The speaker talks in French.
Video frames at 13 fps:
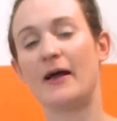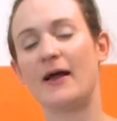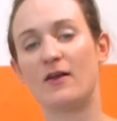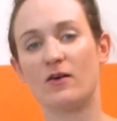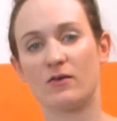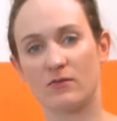
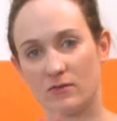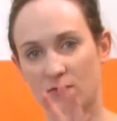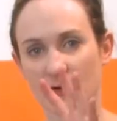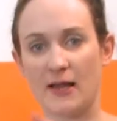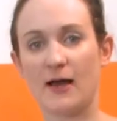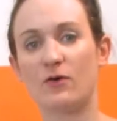Alors
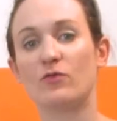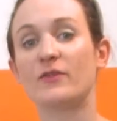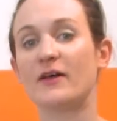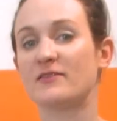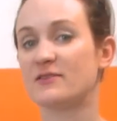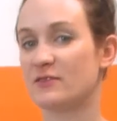là,
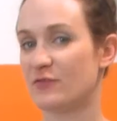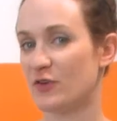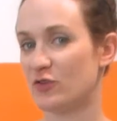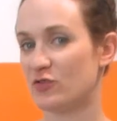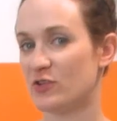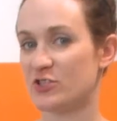on a 6
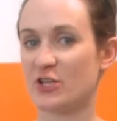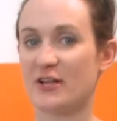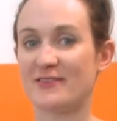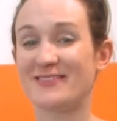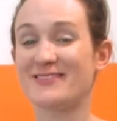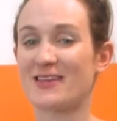feuilles de
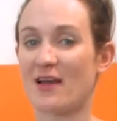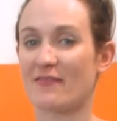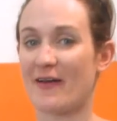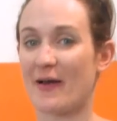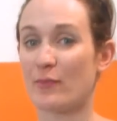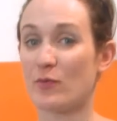gélatine, ça
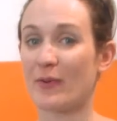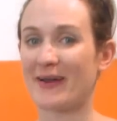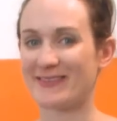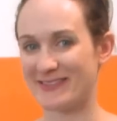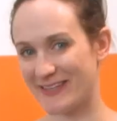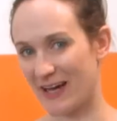fait à peu
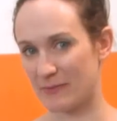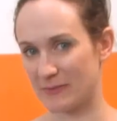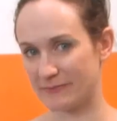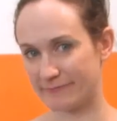près 10 grammes.